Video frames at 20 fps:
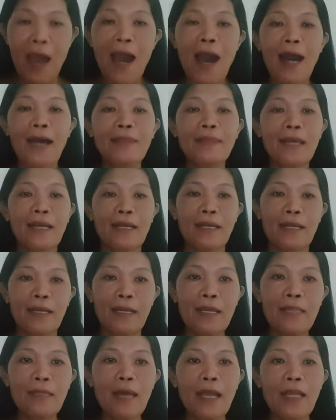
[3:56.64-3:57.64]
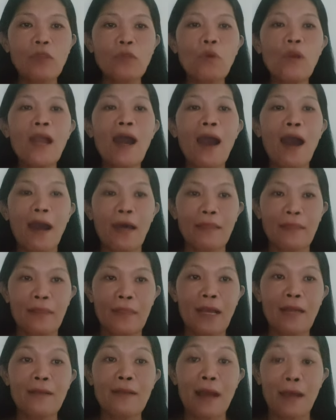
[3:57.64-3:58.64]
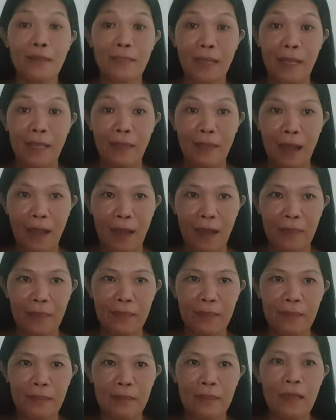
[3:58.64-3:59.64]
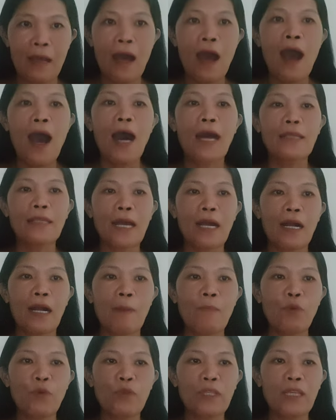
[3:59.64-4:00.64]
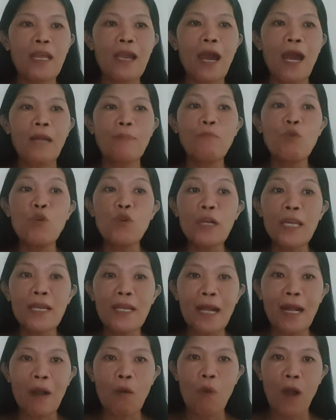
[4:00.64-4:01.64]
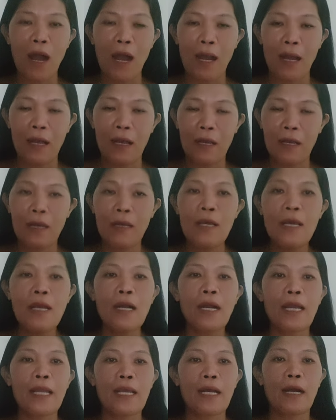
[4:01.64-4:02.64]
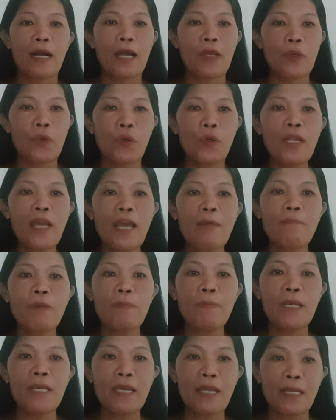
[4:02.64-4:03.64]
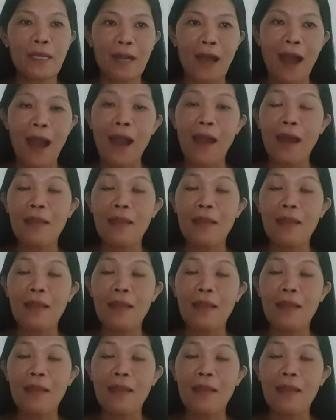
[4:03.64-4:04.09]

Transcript: At nakikita ito lahat ng nasa itaas. At ang kabutihan mong ginagawa kaya ngayon ay bibigyan ka